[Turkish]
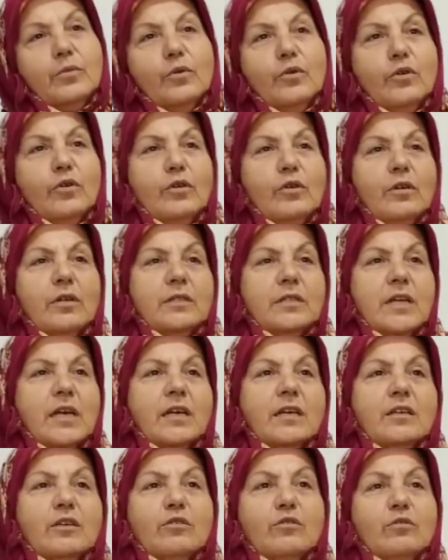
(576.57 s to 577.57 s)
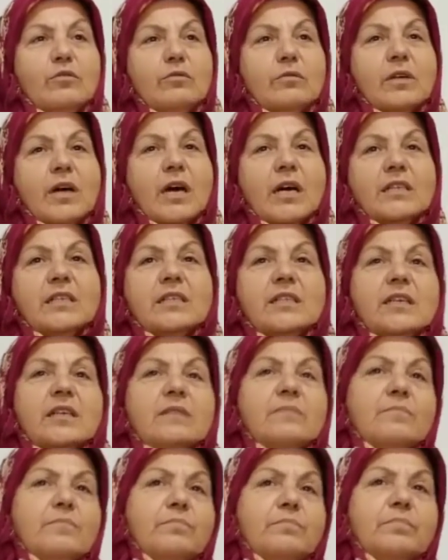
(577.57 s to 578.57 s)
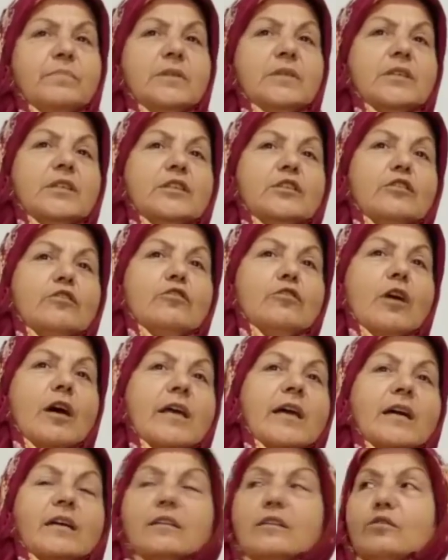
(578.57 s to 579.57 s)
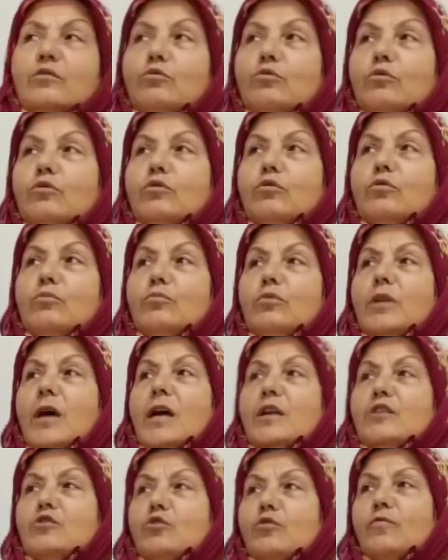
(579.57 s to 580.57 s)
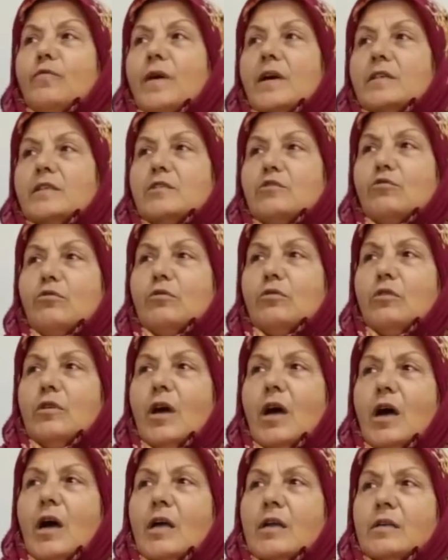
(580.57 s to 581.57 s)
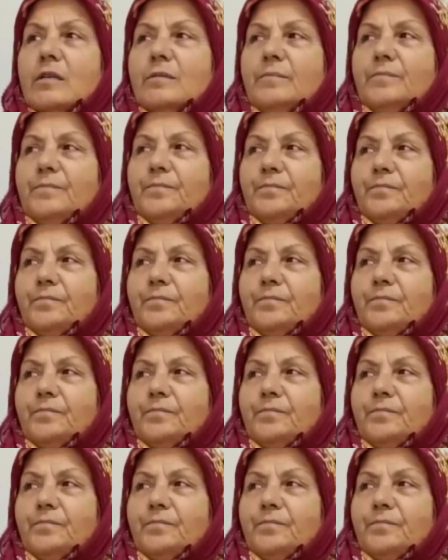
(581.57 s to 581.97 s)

Böyle sanki o kaslarım yırtılıyor. Ayakta durdun mu daha çok fazla oluyor ağrı.